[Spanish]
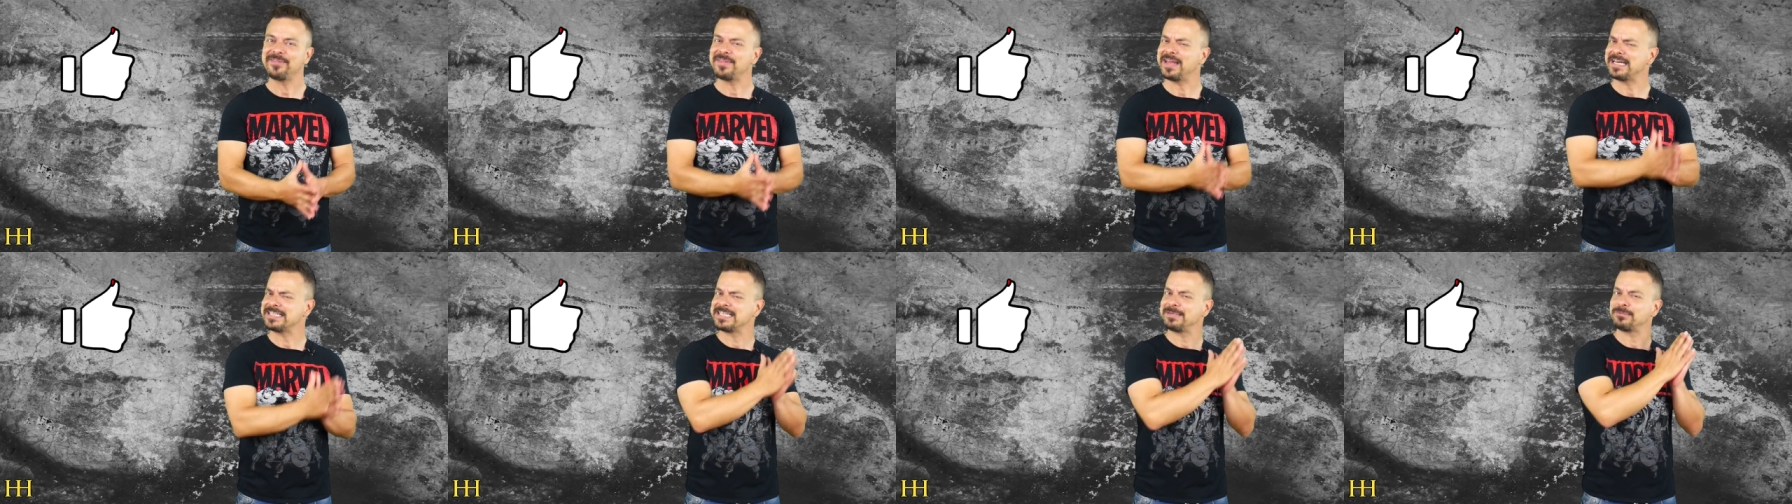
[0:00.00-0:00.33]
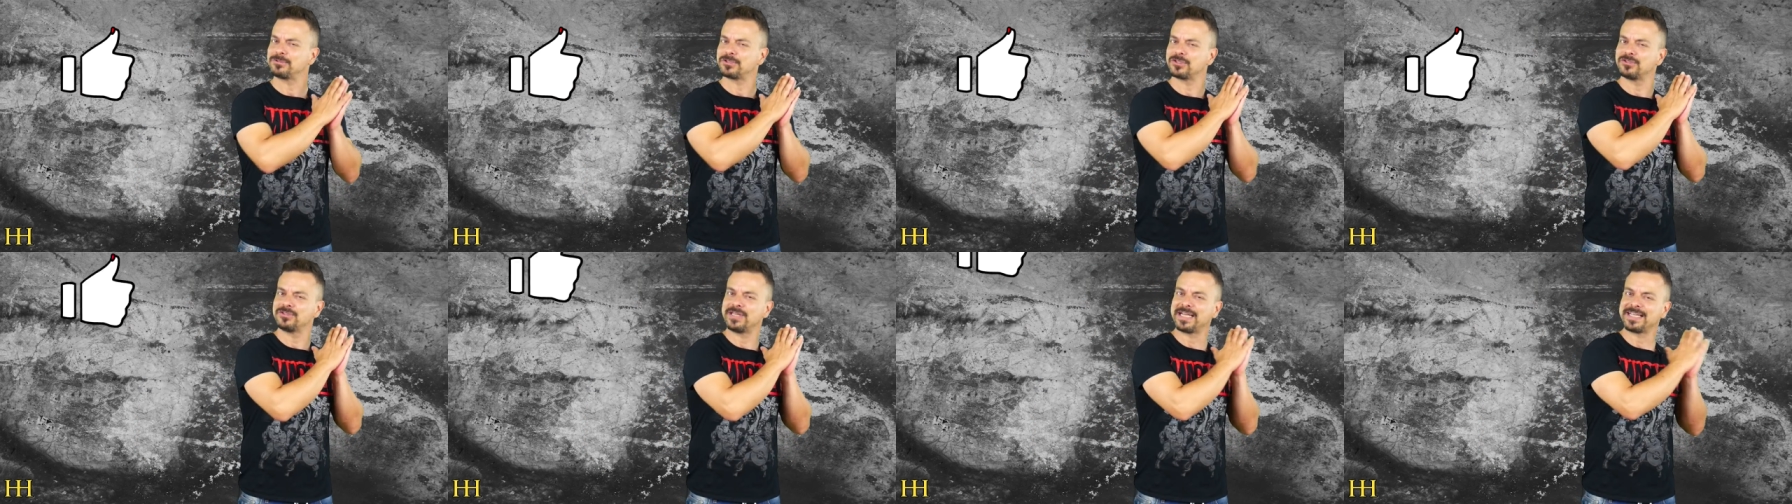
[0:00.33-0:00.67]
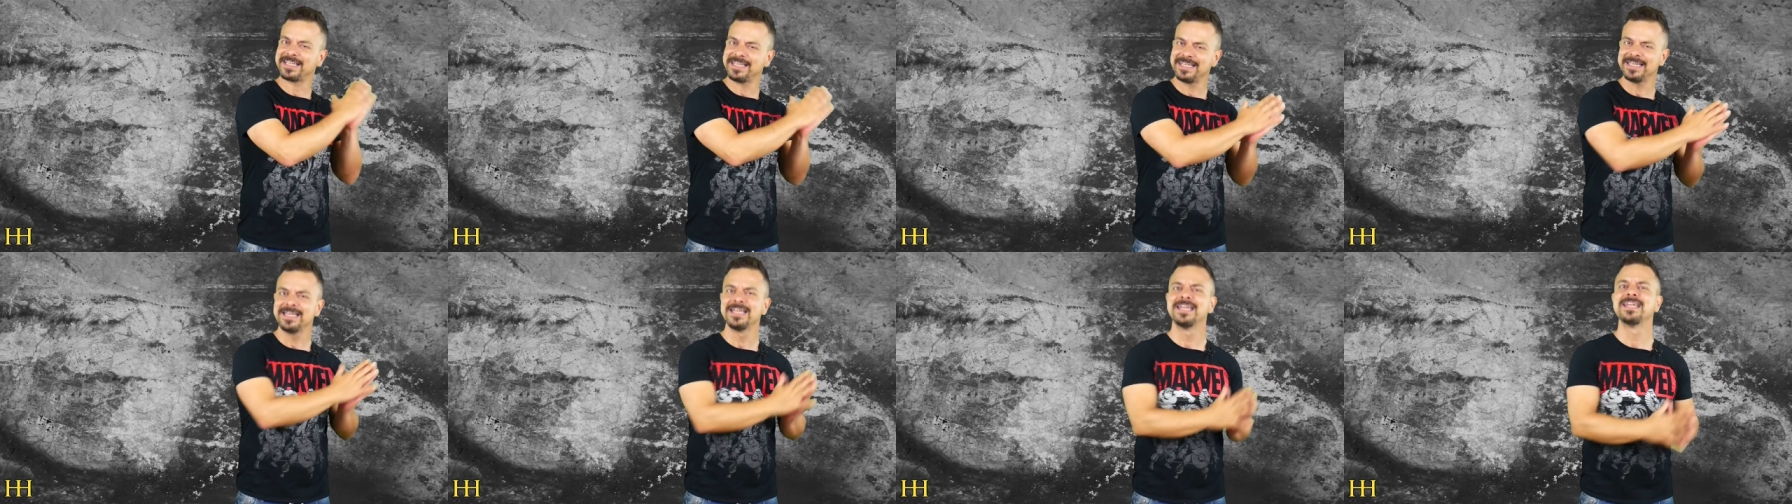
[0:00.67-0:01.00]
dale este botón de
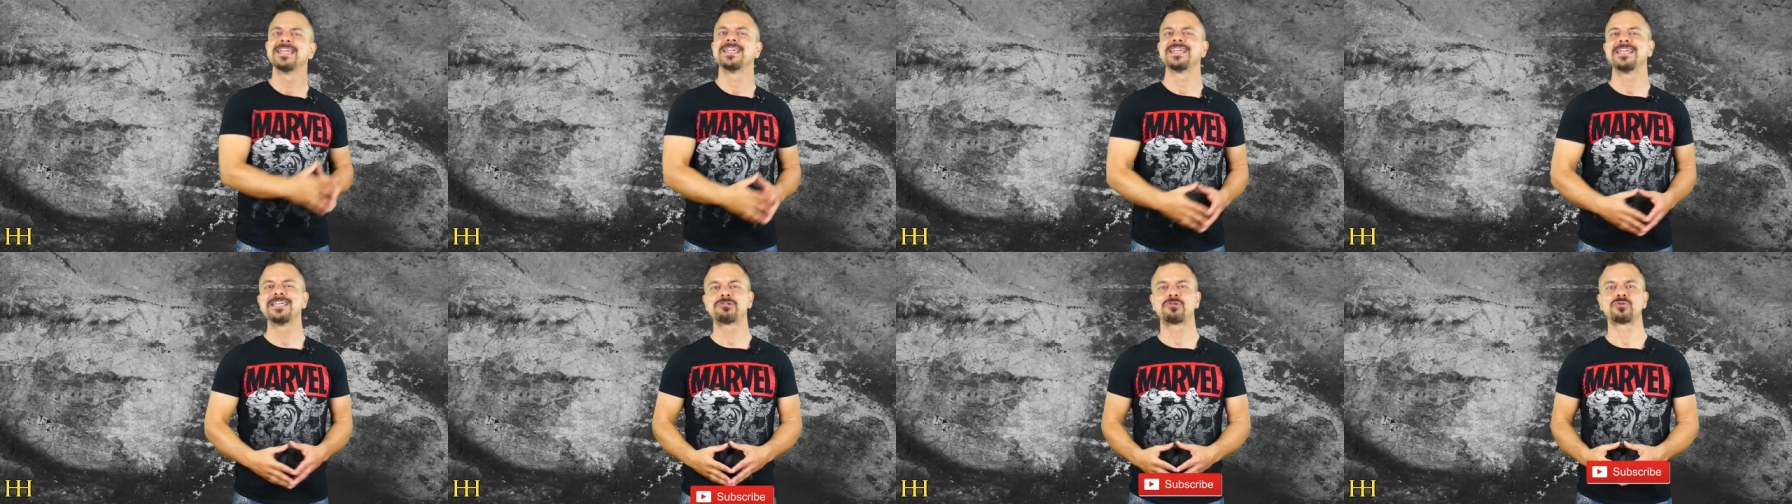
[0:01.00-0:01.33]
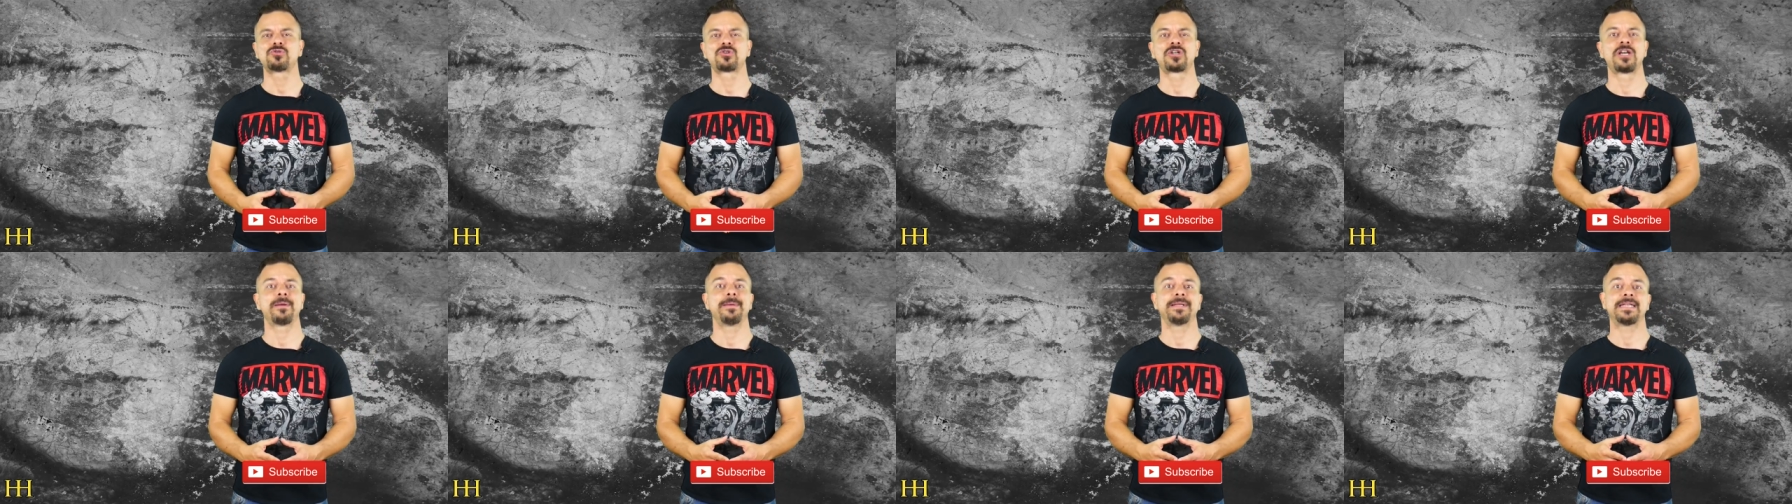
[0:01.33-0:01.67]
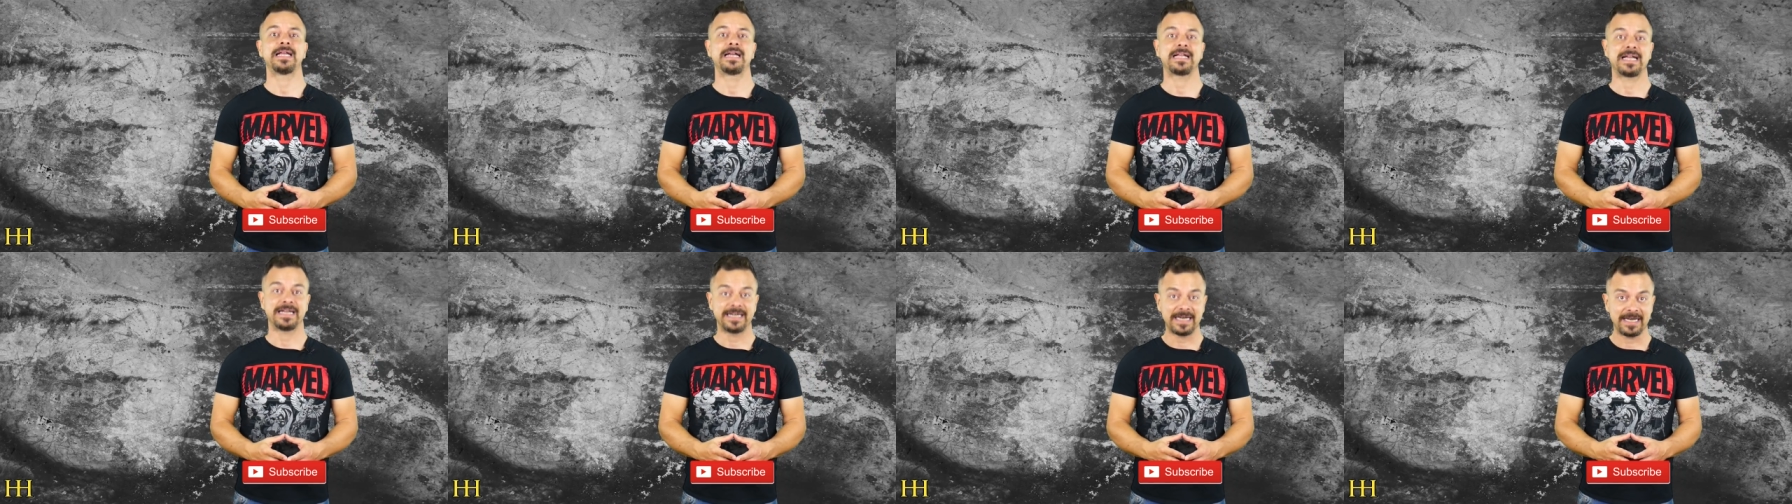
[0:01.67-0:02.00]
aquí y
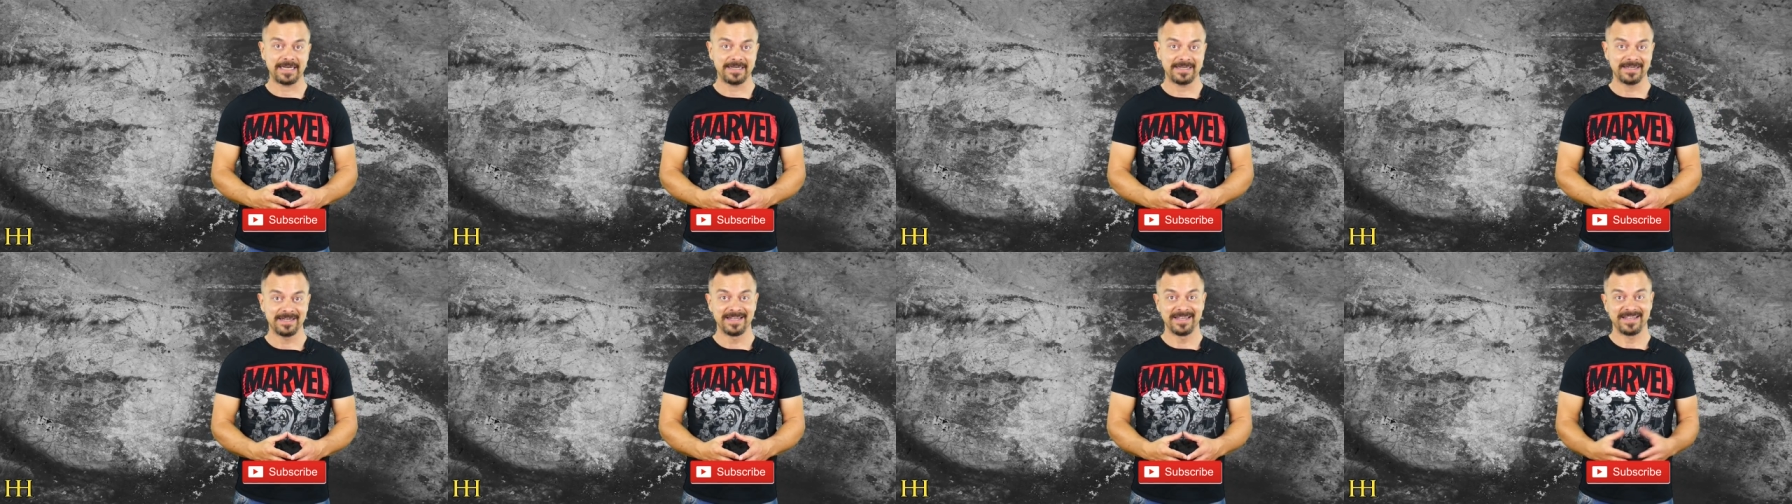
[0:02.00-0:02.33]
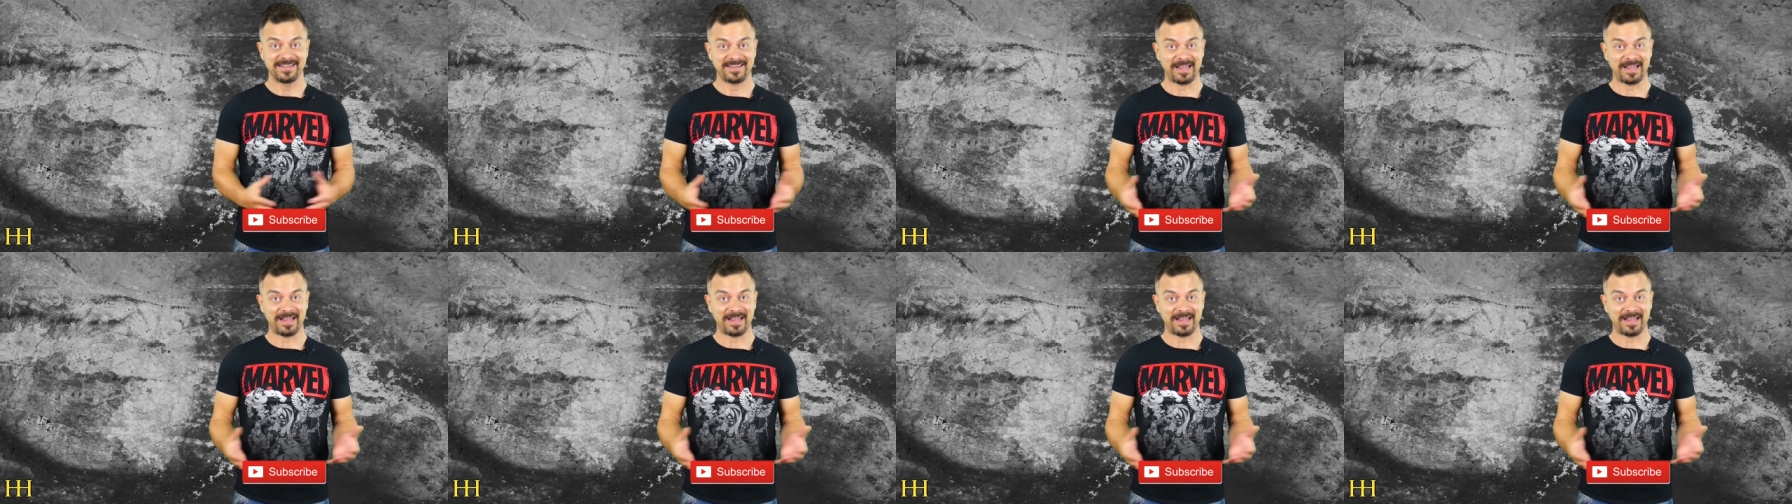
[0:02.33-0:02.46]
suscríbete al canal.